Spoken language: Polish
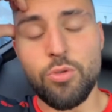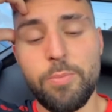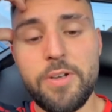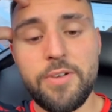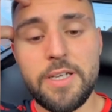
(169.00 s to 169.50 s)

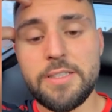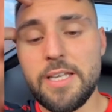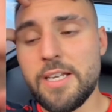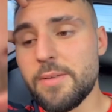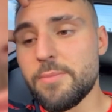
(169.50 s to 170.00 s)

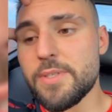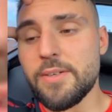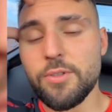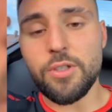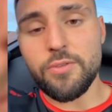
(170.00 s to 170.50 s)
superfighterem,
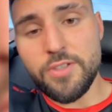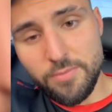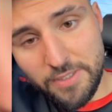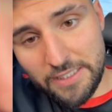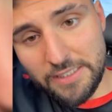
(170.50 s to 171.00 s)

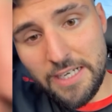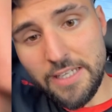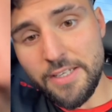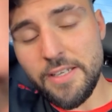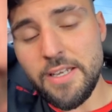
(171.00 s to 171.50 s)
zawodowcem i tak
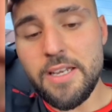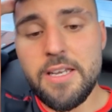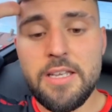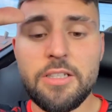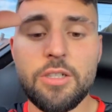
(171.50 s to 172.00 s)
dalej.
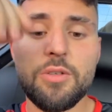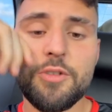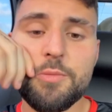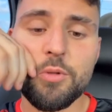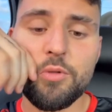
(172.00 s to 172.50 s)
Tylko
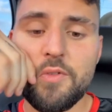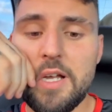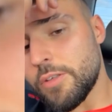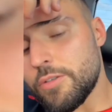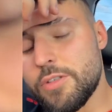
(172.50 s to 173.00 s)
weź pod
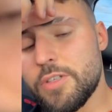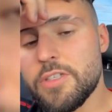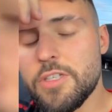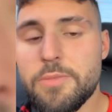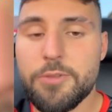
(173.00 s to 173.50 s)
Tylko dziki
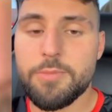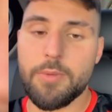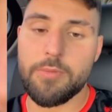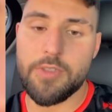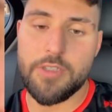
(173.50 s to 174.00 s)
chcę ci
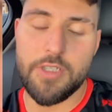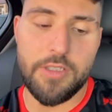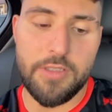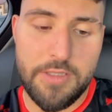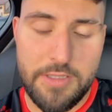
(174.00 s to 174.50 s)
przypomnieć, że
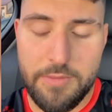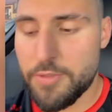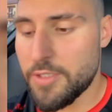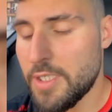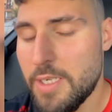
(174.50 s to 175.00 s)
jedyne z kim
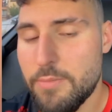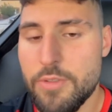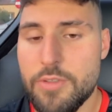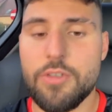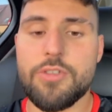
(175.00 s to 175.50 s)
przegrałem
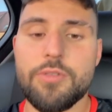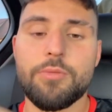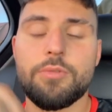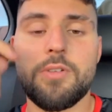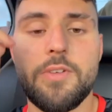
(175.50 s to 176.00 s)
to z
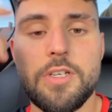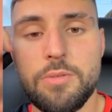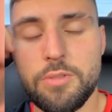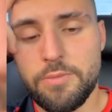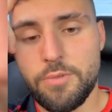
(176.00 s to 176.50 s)
gościem, który
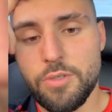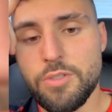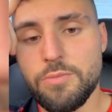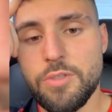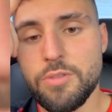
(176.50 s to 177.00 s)
ważył ode mnie
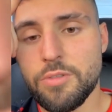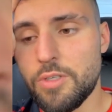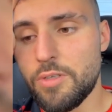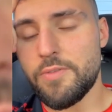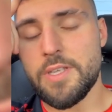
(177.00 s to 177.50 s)
80
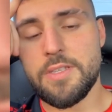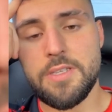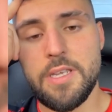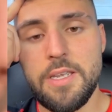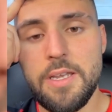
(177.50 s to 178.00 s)
kg
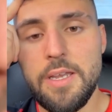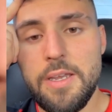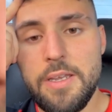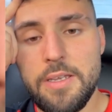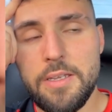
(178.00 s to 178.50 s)
więcej.
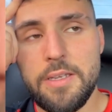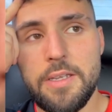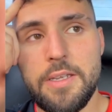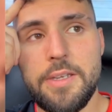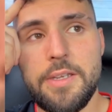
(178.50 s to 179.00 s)

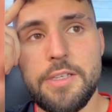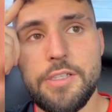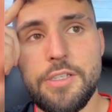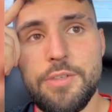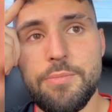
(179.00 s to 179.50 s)
E,
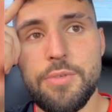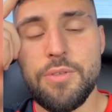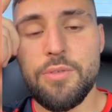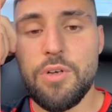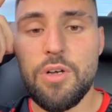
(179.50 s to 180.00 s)
i
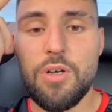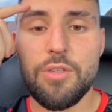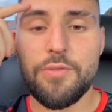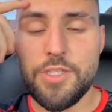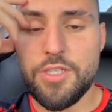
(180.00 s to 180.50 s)
był
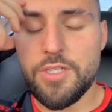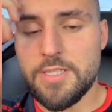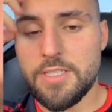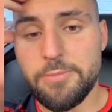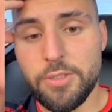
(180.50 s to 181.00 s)
o 20
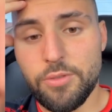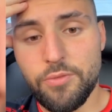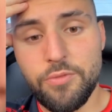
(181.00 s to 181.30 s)
cm